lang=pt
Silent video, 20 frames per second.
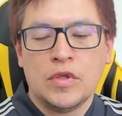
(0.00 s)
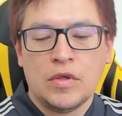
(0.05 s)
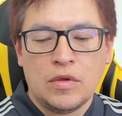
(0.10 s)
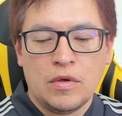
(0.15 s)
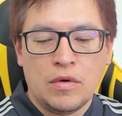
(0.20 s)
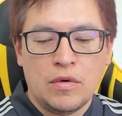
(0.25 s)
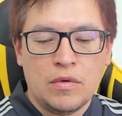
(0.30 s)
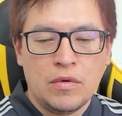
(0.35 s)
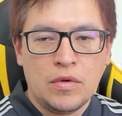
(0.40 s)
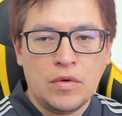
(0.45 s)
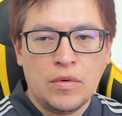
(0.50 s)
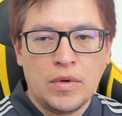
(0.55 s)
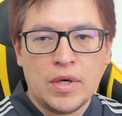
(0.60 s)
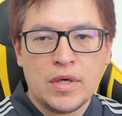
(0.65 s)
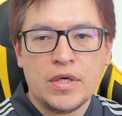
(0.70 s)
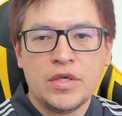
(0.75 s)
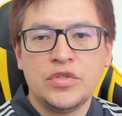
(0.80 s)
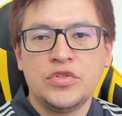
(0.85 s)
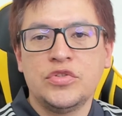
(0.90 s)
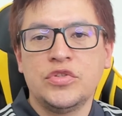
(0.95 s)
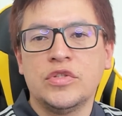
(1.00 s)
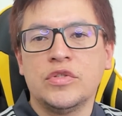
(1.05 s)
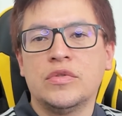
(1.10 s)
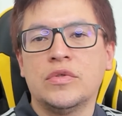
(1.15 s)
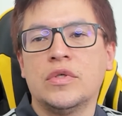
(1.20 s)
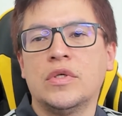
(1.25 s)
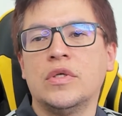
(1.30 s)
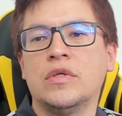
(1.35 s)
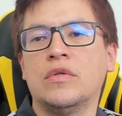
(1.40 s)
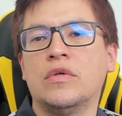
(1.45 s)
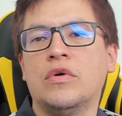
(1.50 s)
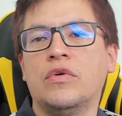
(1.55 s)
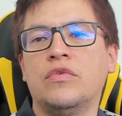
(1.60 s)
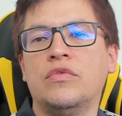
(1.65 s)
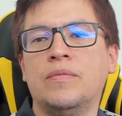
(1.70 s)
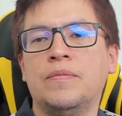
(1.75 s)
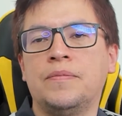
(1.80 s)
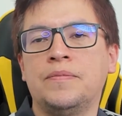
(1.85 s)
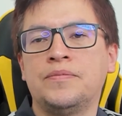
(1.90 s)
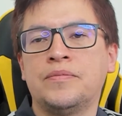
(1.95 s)
Então eu acredito que
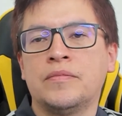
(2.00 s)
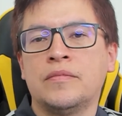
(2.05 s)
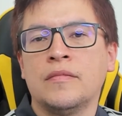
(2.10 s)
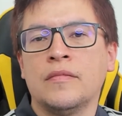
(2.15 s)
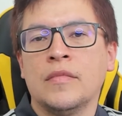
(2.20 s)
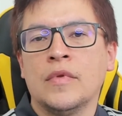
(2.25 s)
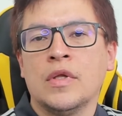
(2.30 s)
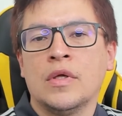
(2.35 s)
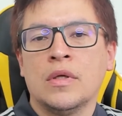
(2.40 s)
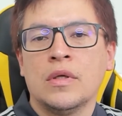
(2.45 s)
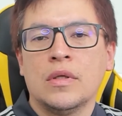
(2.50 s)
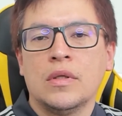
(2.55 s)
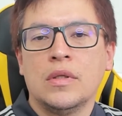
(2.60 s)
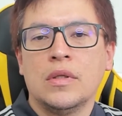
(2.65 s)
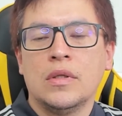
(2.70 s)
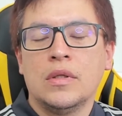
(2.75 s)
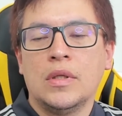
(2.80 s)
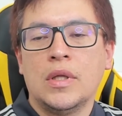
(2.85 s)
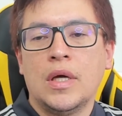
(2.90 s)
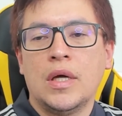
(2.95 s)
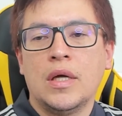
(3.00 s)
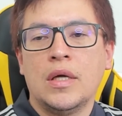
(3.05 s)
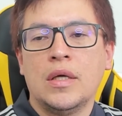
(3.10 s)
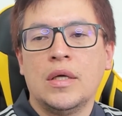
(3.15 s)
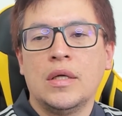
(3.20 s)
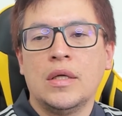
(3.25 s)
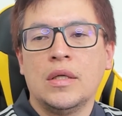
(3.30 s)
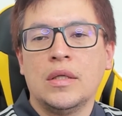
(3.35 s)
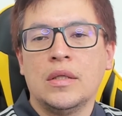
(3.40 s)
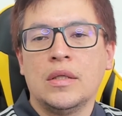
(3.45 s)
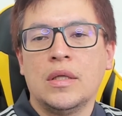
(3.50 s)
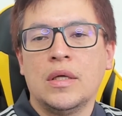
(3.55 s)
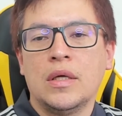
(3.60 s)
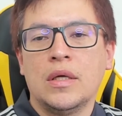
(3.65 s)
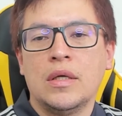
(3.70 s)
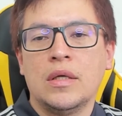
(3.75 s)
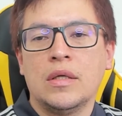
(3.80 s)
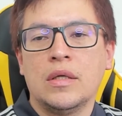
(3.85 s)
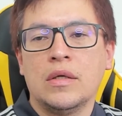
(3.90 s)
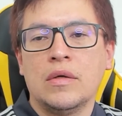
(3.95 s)
não, né?
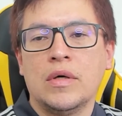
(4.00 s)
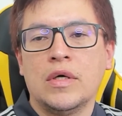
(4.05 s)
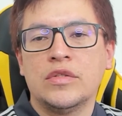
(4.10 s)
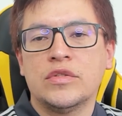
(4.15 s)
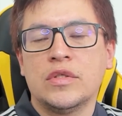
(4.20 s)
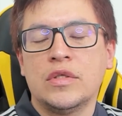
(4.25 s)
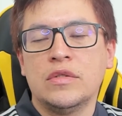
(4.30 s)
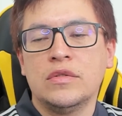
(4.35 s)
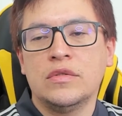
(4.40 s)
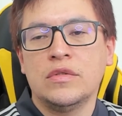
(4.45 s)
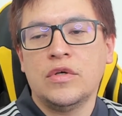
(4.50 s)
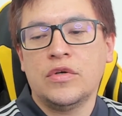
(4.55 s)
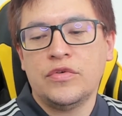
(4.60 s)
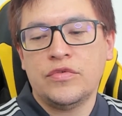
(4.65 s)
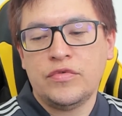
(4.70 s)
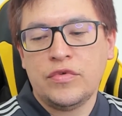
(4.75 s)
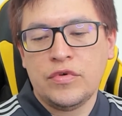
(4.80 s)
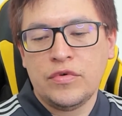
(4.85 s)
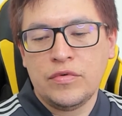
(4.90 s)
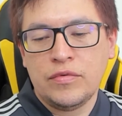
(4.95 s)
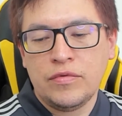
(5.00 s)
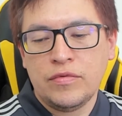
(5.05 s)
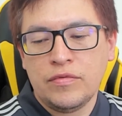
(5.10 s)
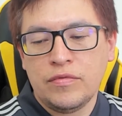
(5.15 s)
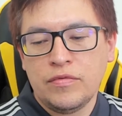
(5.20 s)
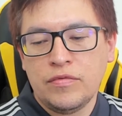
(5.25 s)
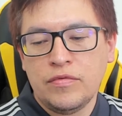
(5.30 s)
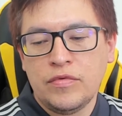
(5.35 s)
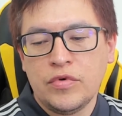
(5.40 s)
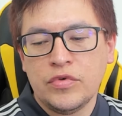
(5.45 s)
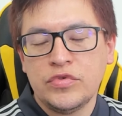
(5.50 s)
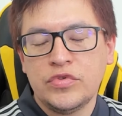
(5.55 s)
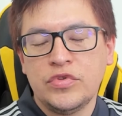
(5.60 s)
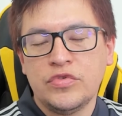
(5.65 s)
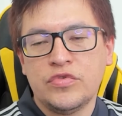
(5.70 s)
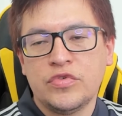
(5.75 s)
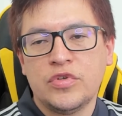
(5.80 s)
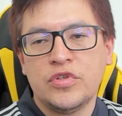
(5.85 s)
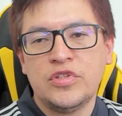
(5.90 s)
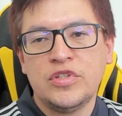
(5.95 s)
né? Eu acho que eles não vão vão se
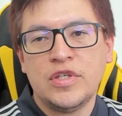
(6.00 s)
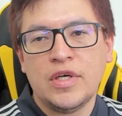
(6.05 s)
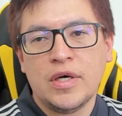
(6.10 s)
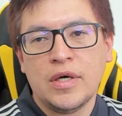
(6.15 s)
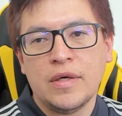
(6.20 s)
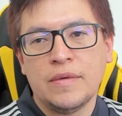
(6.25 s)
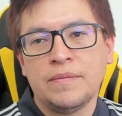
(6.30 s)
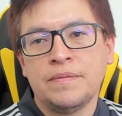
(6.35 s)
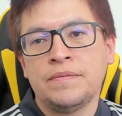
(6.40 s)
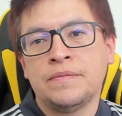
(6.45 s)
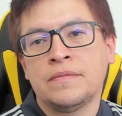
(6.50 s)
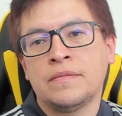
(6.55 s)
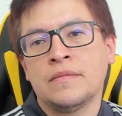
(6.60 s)
esforçar,